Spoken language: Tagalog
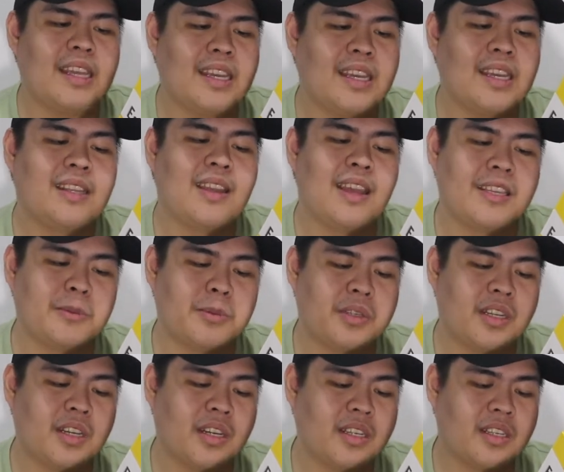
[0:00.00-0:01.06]
and
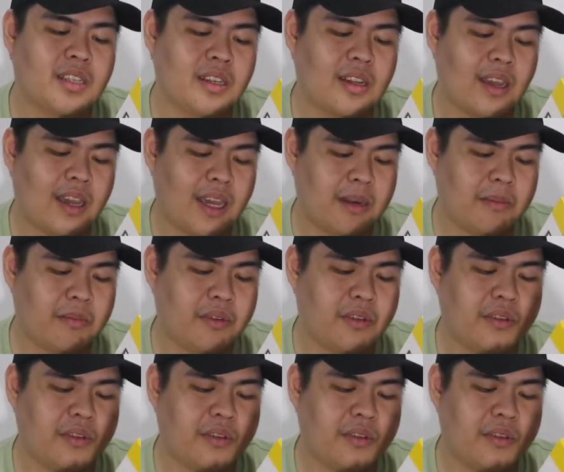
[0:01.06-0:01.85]
espionage handbook.